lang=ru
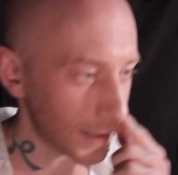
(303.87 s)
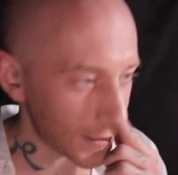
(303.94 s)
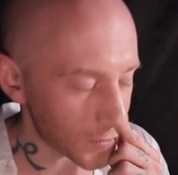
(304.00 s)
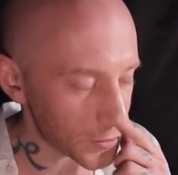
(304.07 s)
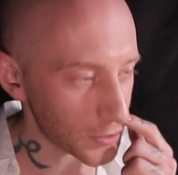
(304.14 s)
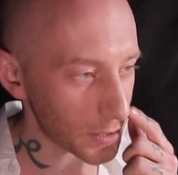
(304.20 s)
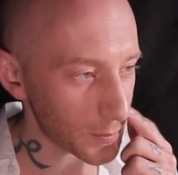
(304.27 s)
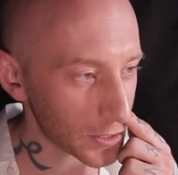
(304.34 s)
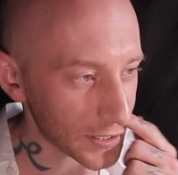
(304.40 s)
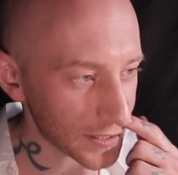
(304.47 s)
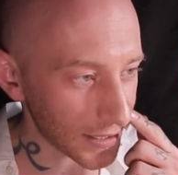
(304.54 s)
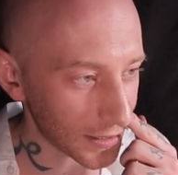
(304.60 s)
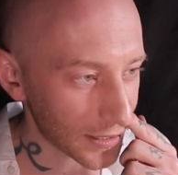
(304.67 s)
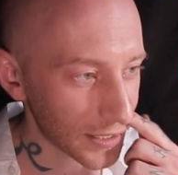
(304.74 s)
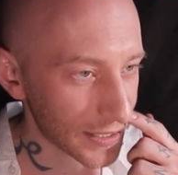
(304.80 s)
И все именно
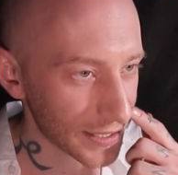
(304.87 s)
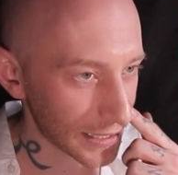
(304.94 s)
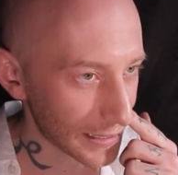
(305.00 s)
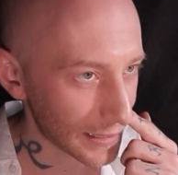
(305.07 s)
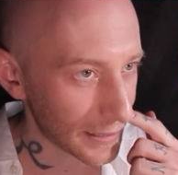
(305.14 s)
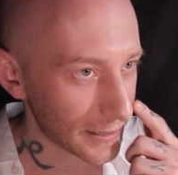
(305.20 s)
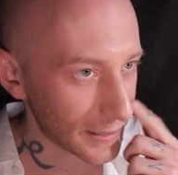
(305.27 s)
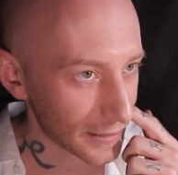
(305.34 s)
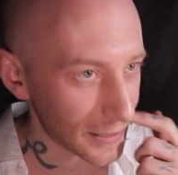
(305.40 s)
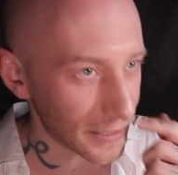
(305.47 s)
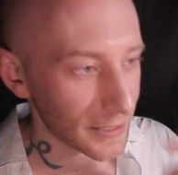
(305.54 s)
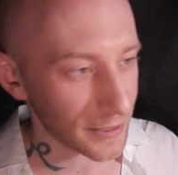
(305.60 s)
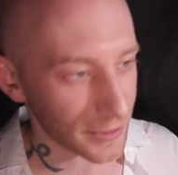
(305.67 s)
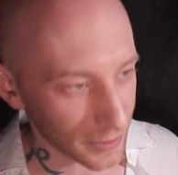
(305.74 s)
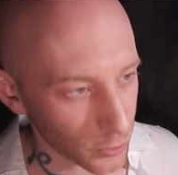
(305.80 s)
так, как
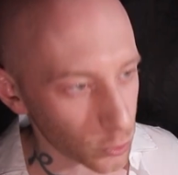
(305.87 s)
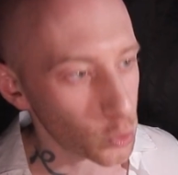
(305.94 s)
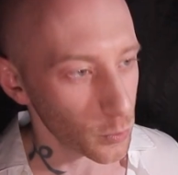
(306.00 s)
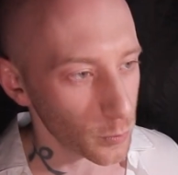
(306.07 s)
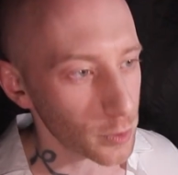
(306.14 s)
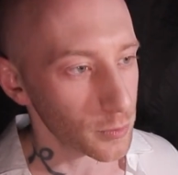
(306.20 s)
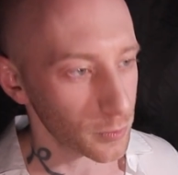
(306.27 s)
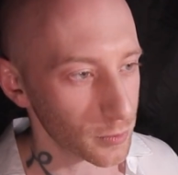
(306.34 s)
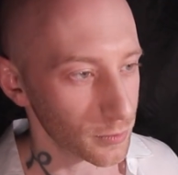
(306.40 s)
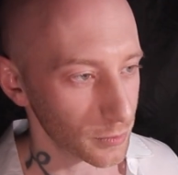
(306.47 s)
я думал